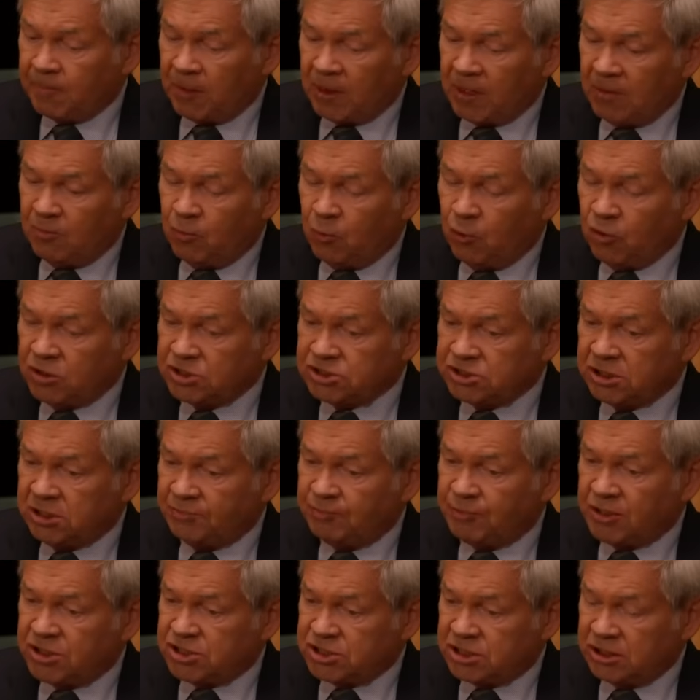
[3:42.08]
И можно
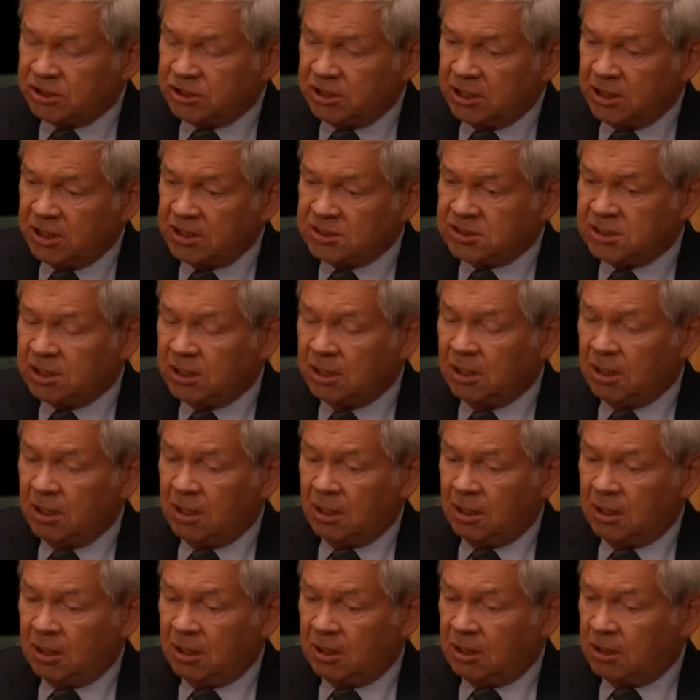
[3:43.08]
посчитать
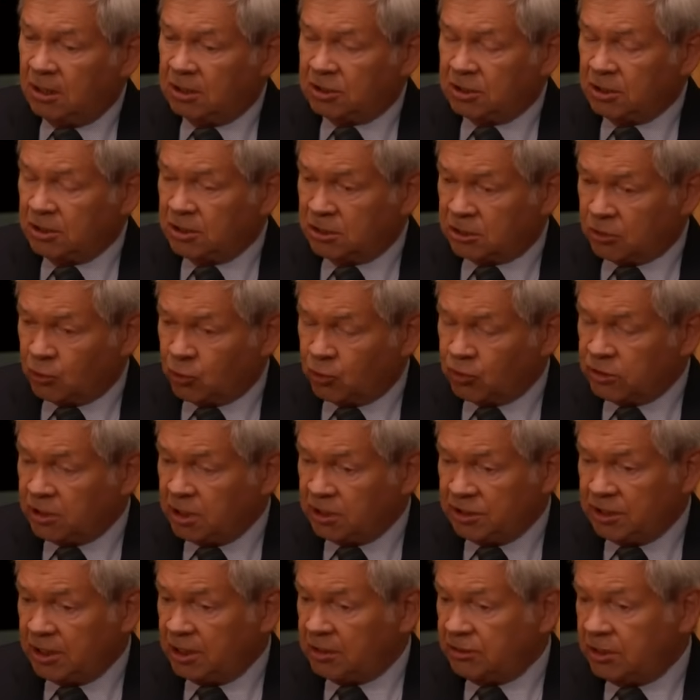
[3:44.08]
э, это нетрудно,
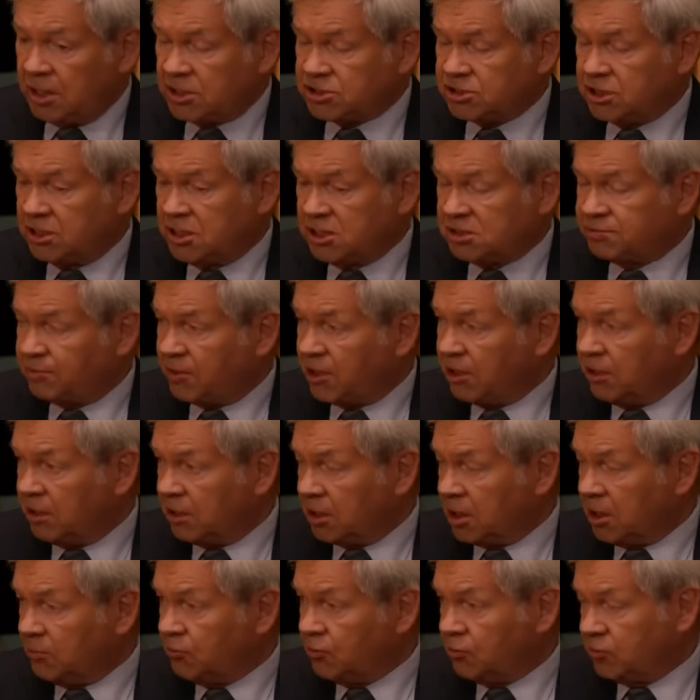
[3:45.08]
да, даже есть
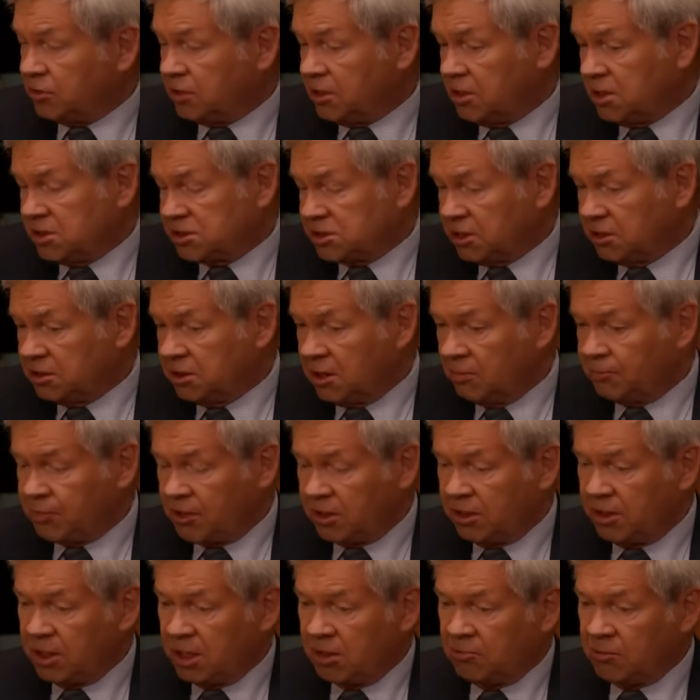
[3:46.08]
программа. Вот есть одна
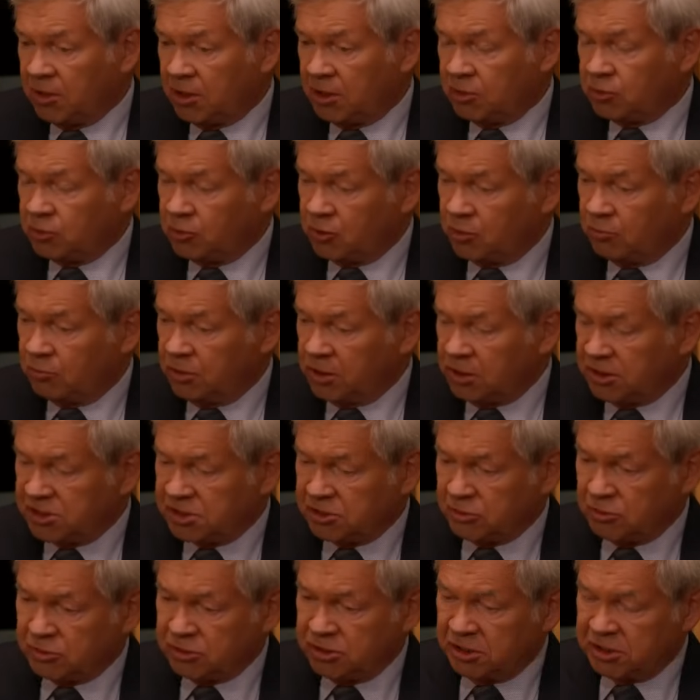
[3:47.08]
программа, которая была
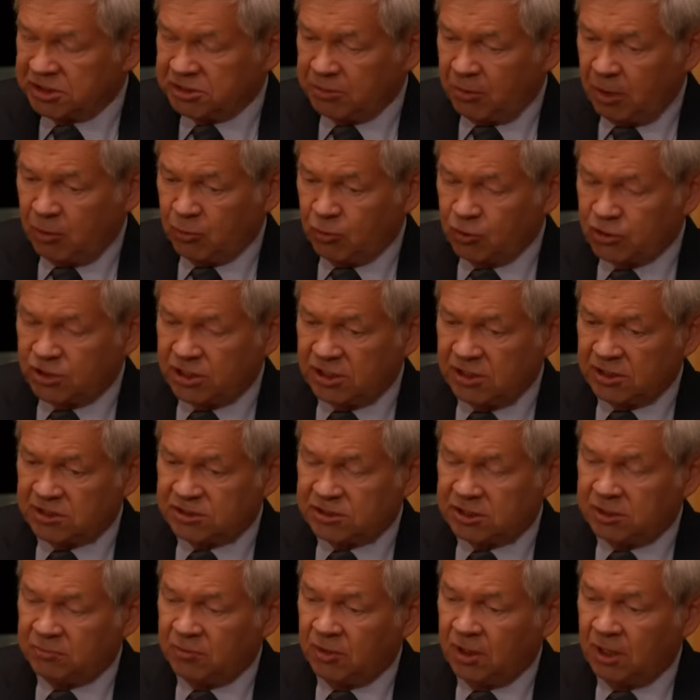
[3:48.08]
создана с моим
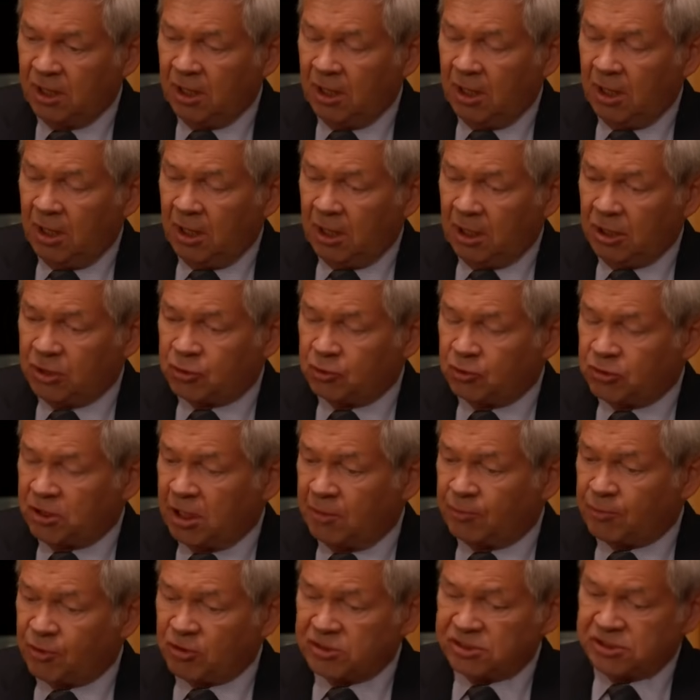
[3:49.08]
участием, и
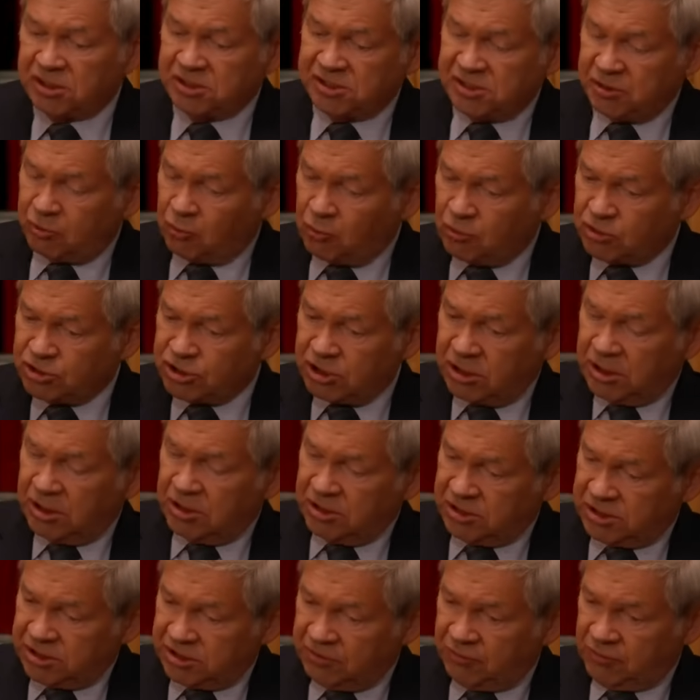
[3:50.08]
туда просто
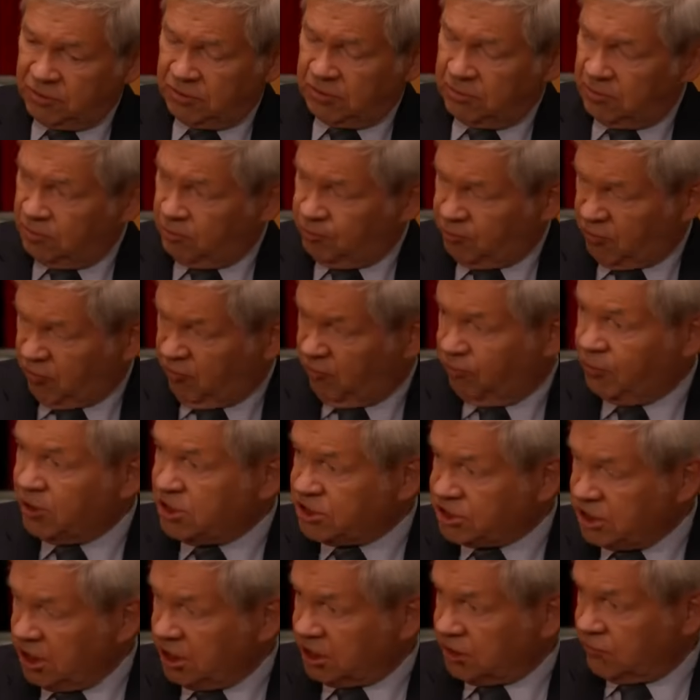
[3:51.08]
загружается, вот,
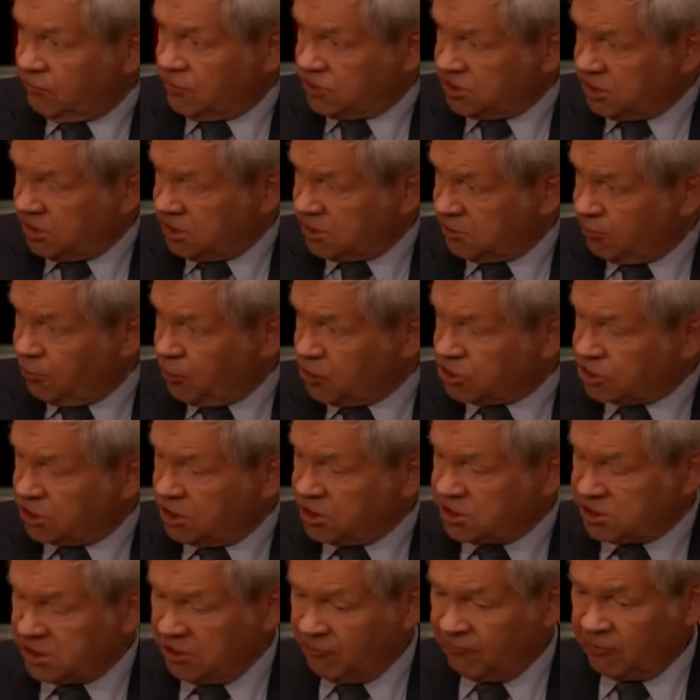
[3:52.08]
впечатывается цепочки
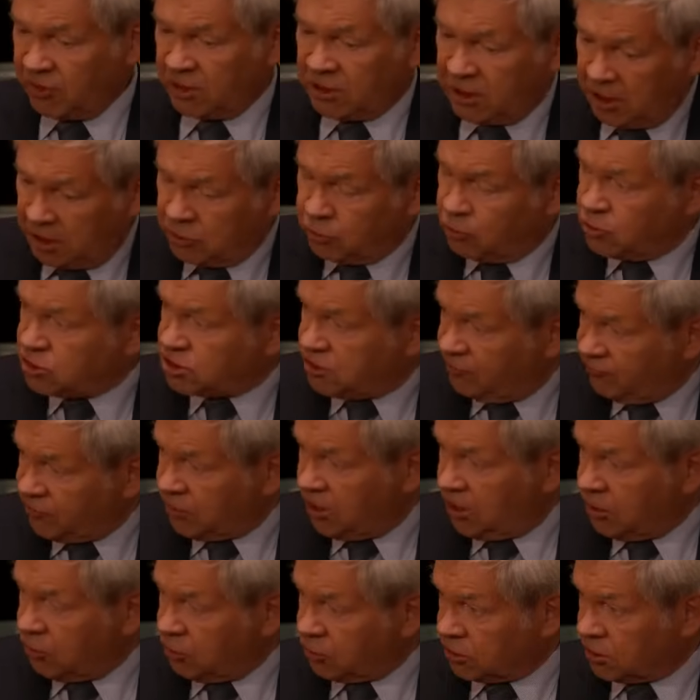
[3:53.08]
цифр, она тут же
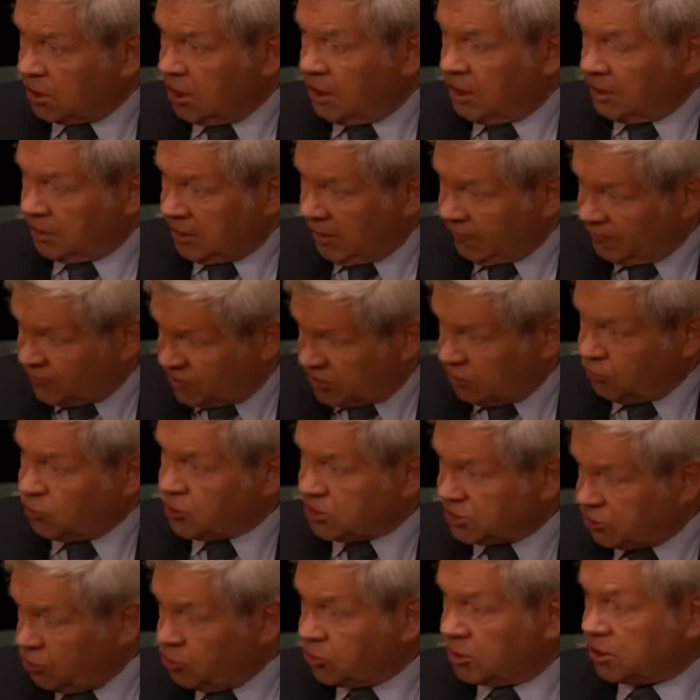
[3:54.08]
выдает. Там всего
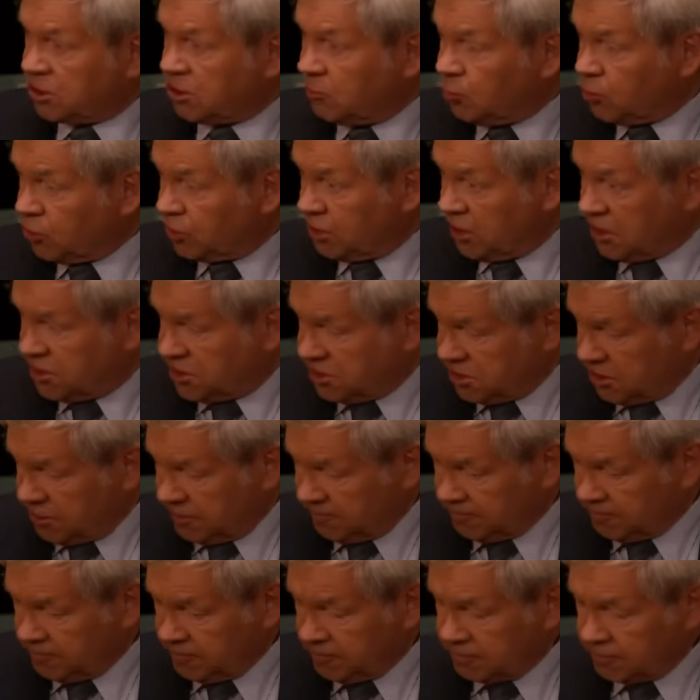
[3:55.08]
столько-то мутаций.
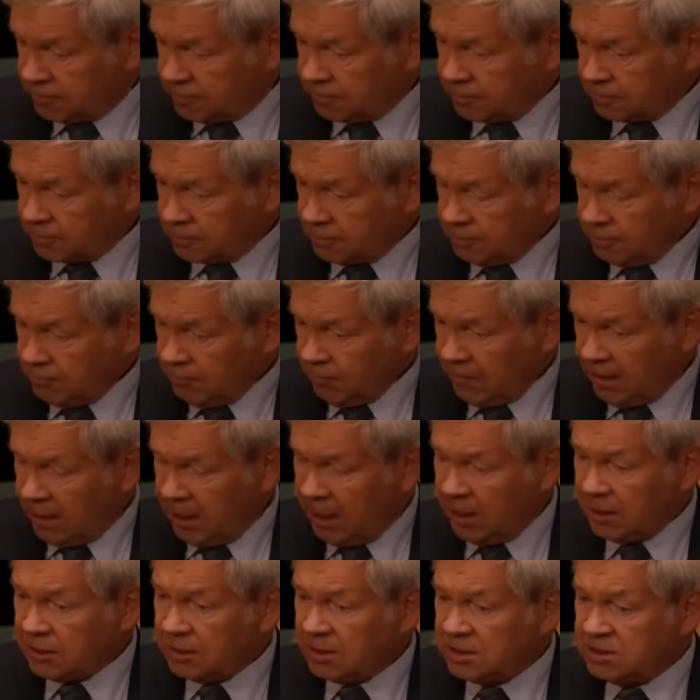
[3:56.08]
Угу.
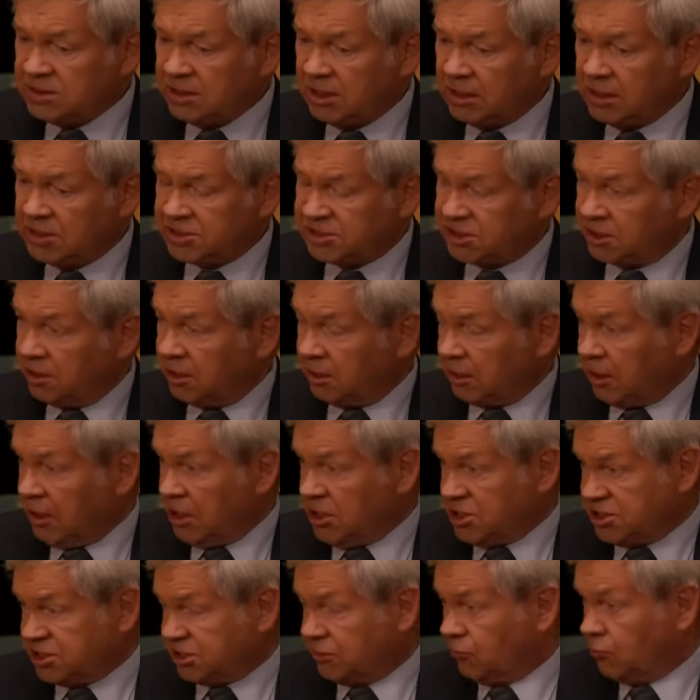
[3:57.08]
Это делится на
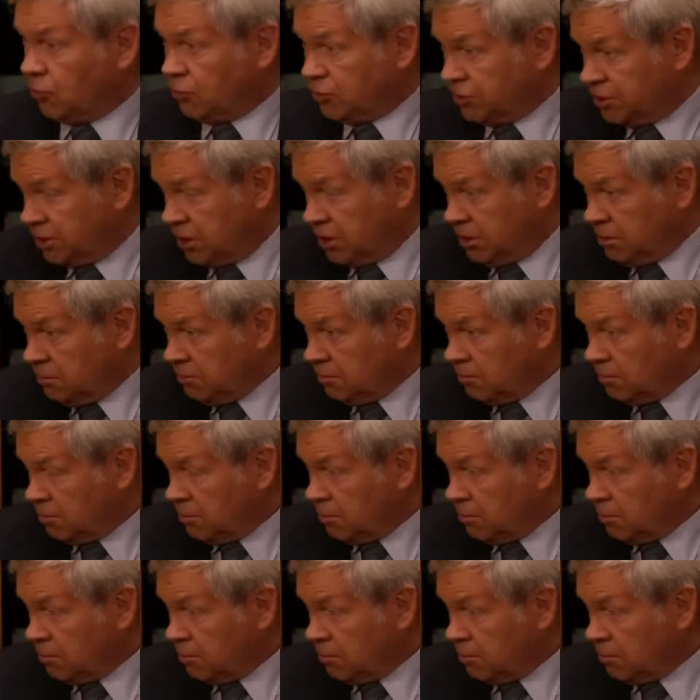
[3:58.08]
количество людей,